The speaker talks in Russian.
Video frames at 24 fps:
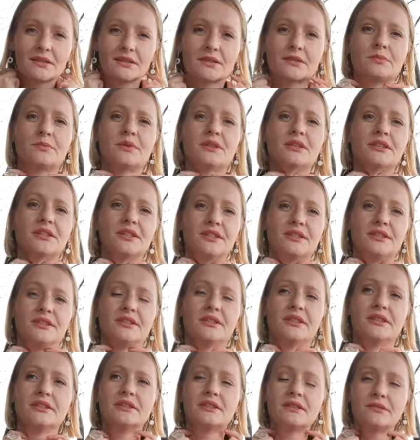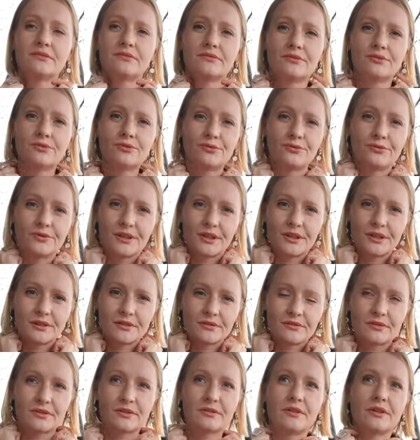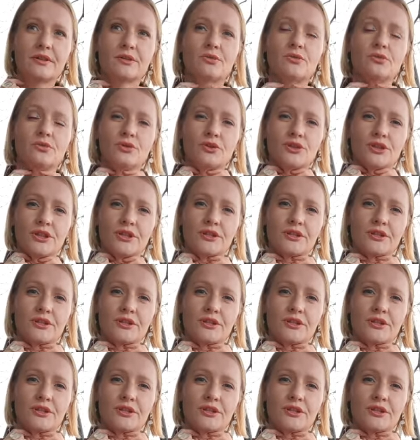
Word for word: Смотрите, если вы уверены в своей коже,